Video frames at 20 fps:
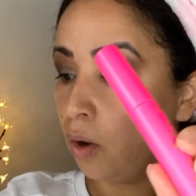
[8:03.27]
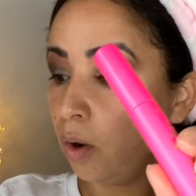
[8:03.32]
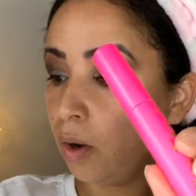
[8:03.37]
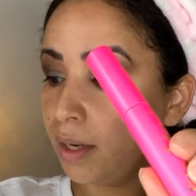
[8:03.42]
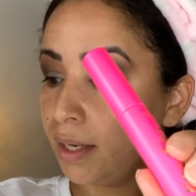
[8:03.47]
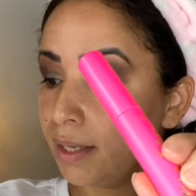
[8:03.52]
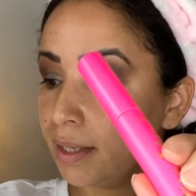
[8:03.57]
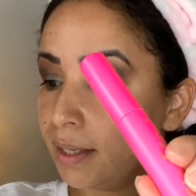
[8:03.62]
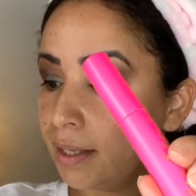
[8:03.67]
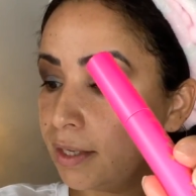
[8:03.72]

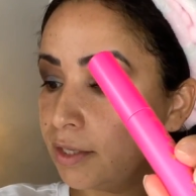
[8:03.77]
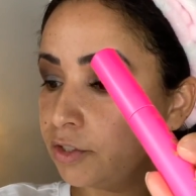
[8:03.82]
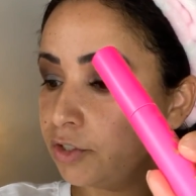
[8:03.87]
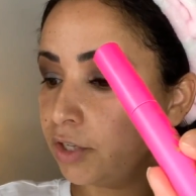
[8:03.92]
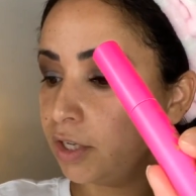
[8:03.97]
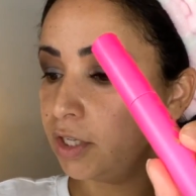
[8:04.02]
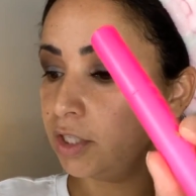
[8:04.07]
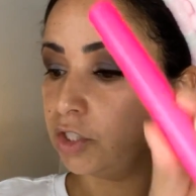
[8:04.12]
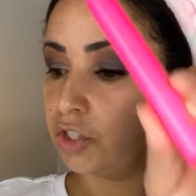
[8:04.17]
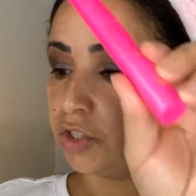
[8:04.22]
Olha aqui,
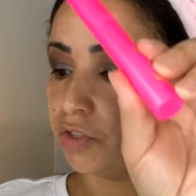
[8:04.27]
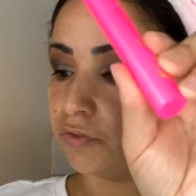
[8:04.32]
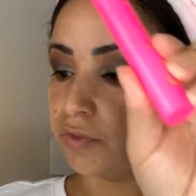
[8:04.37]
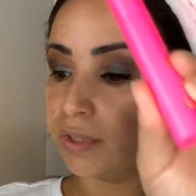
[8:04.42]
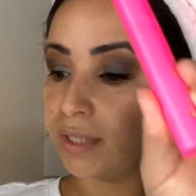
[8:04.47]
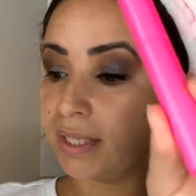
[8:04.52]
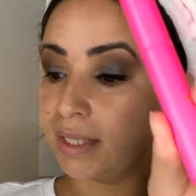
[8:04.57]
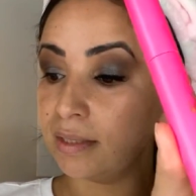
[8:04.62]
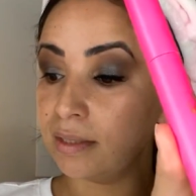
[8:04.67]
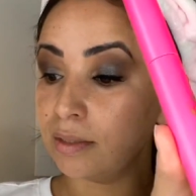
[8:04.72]
gente,
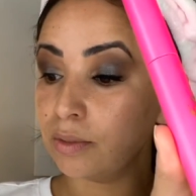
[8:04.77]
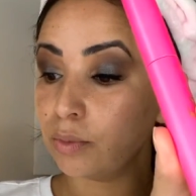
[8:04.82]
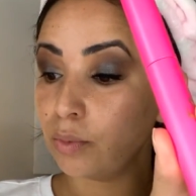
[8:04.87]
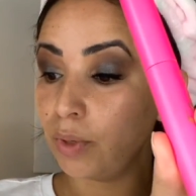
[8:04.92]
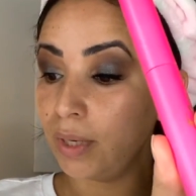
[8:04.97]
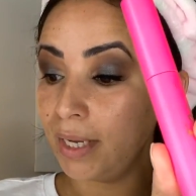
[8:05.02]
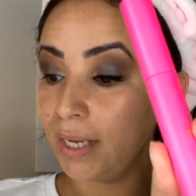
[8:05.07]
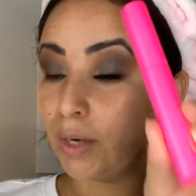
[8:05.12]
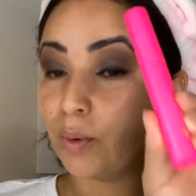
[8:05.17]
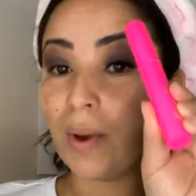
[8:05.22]
vocês
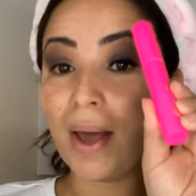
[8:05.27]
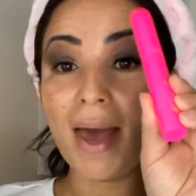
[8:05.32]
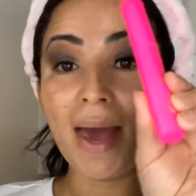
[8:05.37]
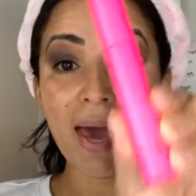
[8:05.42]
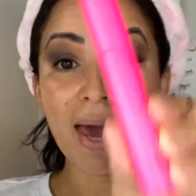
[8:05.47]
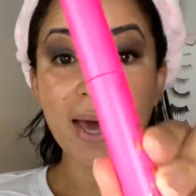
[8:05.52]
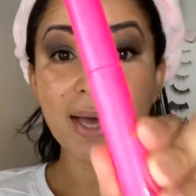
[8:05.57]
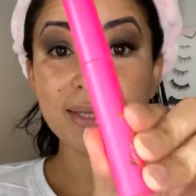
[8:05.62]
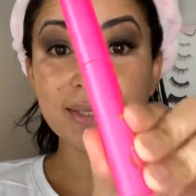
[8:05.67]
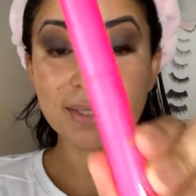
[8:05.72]
escolheram
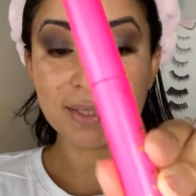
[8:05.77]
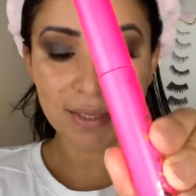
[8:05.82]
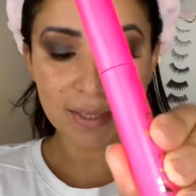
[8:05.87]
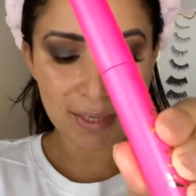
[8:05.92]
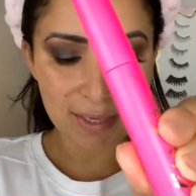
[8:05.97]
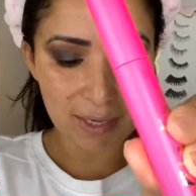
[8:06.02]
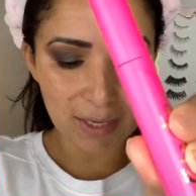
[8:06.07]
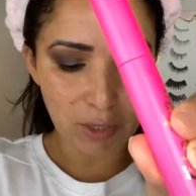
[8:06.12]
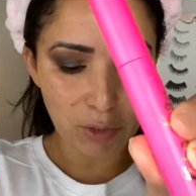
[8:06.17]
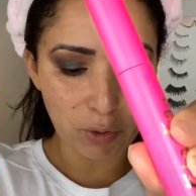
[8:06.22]
essa
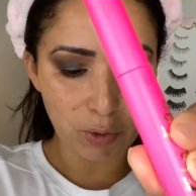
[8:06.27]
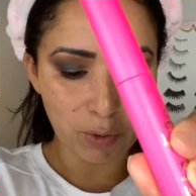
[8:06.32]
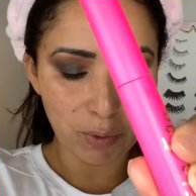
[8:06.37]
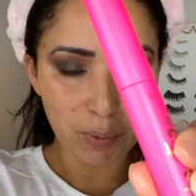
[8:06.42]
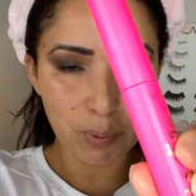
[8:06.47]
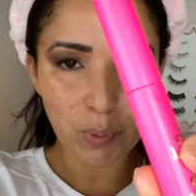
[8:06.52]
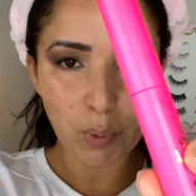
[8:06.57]
aqui, ó,